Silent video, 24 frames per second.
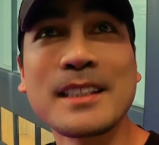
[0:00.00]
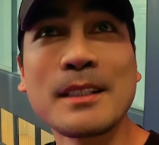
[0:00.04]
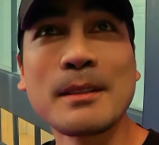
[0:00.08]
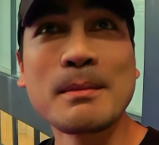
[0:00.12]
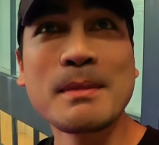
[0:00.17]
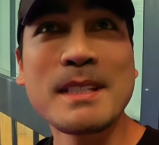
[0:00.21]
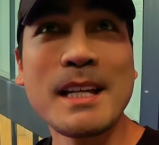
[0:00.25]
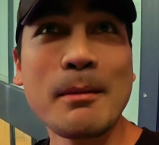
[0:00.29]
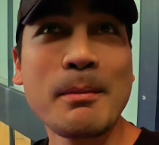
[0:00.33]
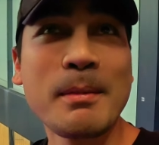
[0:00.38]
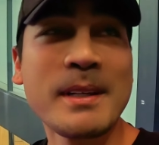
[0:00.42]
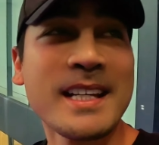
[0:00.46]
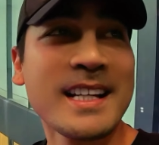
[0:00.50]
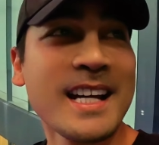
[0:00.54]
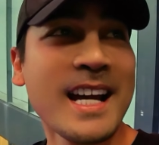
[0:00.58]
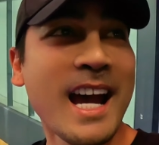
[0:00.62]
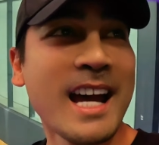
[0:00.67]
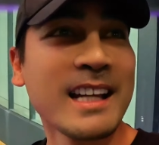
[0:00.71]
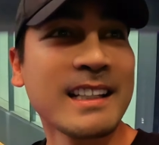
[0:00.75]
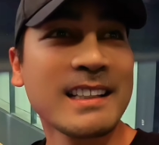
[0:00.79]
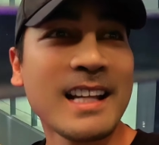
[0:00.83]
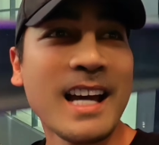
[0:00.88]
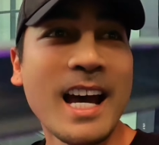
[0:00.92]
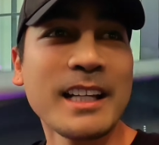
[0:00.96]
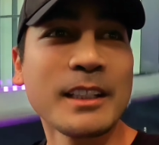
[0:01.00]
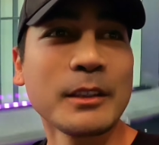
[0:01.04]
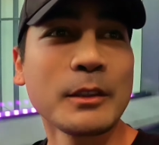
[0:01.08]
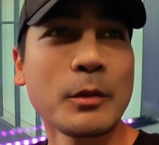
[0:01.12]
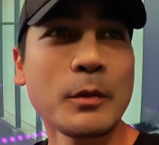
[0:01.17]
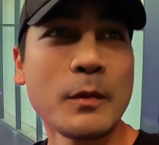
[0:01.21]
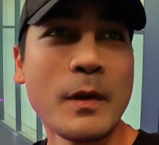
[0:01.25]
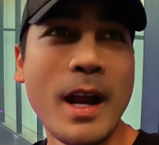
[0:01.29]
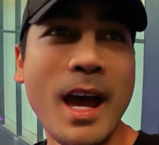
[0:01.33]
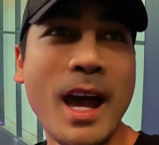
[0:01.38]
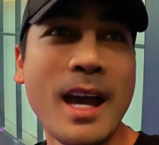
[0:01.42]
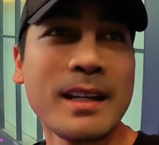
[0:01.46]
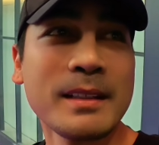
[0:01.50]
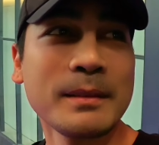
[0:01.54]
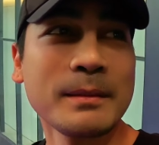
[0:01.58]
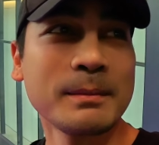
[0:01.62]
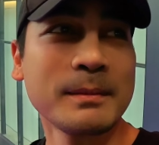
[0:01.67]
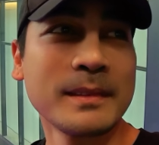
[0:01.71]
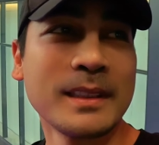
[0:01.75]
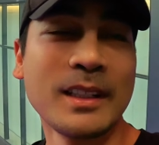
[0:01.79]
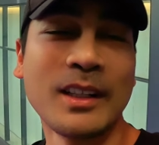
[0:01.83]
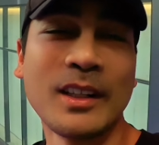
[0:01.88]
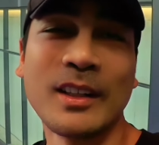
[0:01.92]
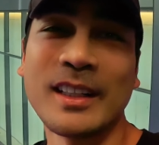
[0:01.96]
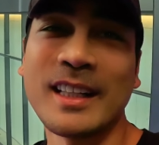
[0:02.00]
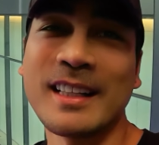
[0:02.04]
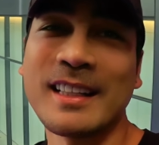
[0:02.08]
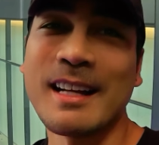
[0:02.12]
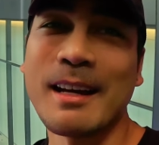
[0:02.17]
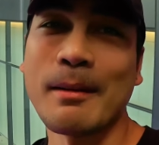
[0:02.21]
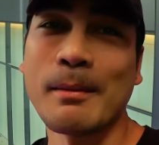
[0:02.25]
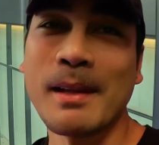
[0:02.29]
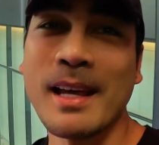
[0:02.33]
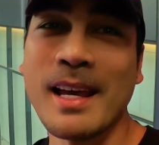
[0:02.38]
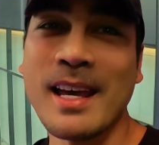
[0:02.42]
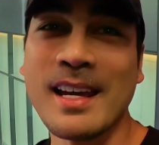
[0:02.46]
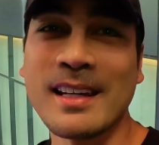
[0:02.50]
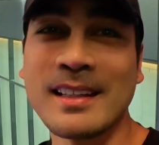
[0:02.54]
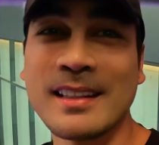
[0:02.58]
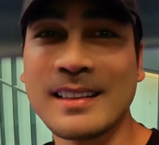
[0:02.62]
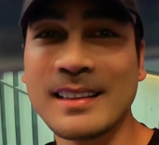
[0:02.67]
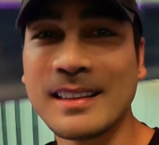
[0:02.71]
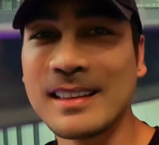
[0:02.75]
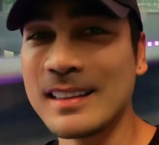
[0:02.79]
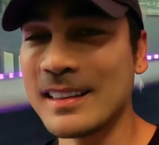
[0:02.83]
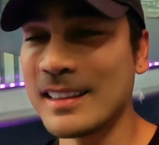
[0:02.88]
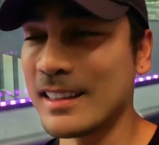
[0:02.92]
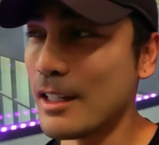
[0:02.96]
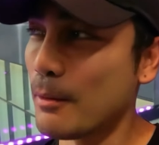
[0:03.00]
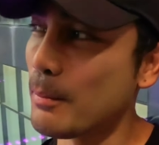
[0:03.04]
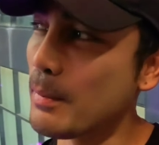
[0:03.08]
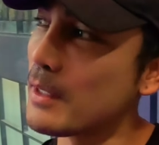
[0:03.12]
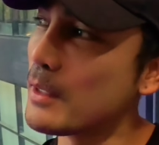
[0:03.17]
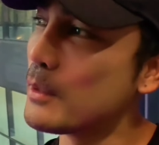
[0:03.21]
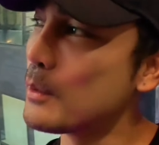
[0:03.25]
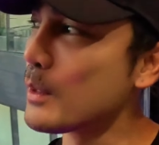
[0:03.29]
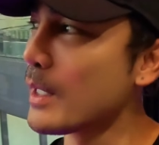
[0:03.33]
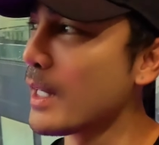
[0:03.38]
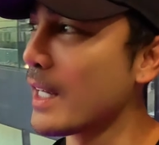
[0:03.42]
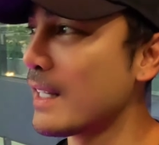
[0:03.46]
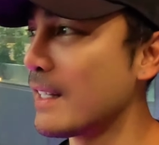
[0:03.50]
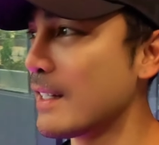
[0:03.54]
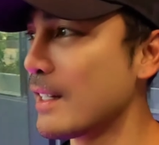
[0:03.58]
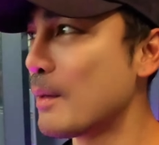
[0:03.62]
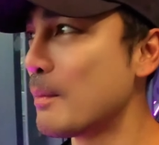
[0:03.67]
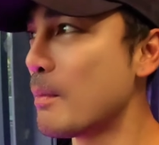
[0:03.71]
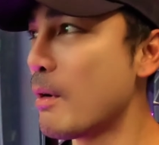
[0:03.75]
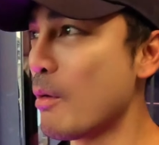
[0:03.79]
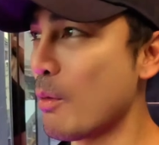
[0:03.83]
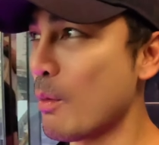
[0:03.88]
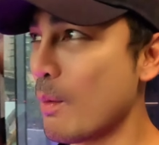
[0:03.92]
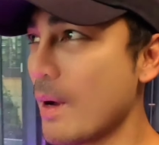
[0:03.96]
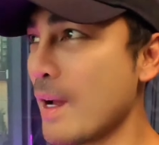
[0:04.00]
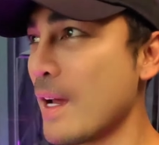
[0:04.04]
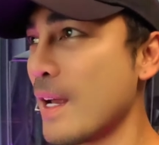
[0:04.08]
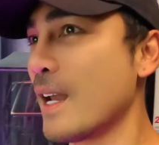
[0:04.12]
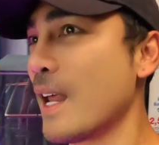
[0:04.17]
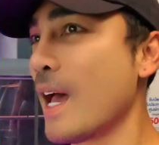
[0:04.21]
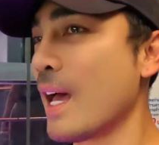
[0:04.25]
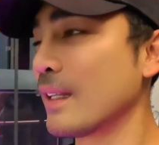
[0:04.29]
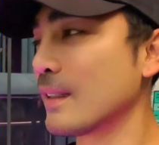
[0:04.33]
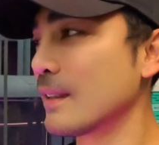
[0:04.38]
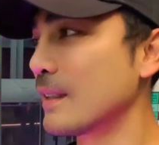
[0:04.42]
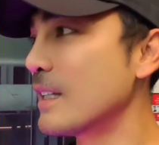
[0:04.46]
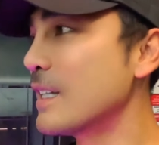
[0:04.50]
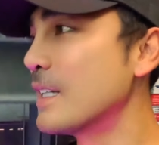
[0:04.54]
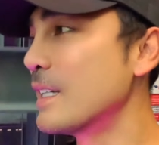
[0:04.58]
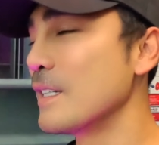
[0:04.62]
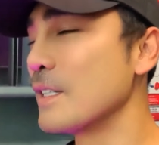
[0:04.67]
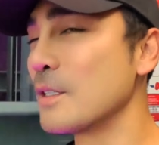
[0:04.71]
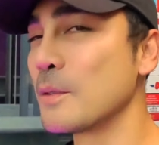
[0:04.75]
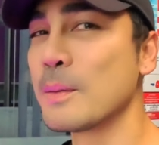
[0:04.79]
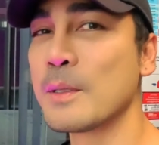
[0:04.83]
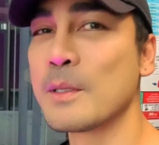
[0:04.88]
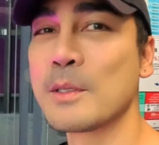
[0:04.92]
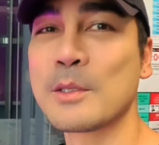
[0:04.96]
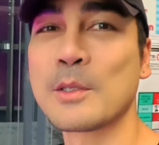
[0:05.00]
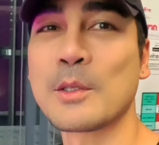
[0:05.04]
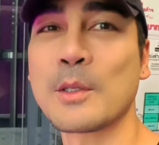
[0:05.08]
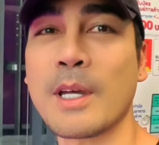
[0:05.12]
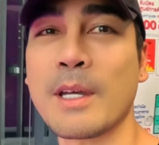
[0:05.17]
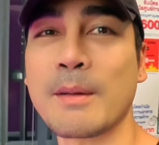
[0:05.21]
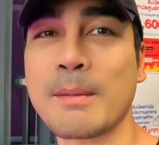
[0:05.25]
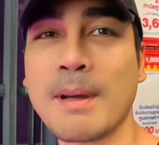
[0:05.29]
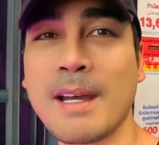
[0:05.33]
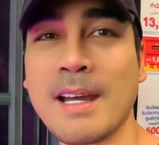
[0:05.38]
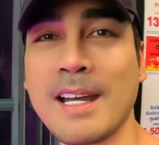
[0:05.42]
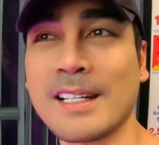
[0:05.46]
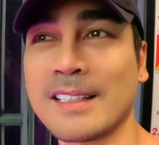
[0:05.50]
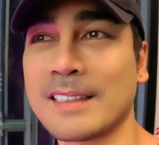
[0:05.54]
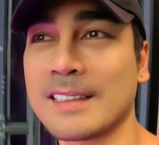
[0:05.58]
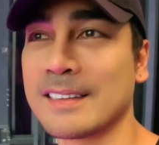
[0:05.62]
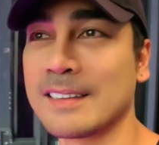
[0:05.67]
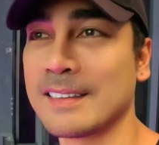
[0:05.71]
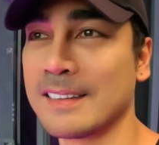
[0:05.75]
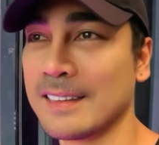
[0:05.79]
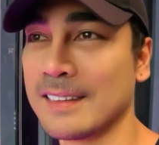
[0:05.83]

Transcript: ซึมซับบรรยากาศร้านไพร์ก่อนอันดับแรกเดี๋ยวไปดูกันเขาบอกว่าร้านดีวิวสวยมาก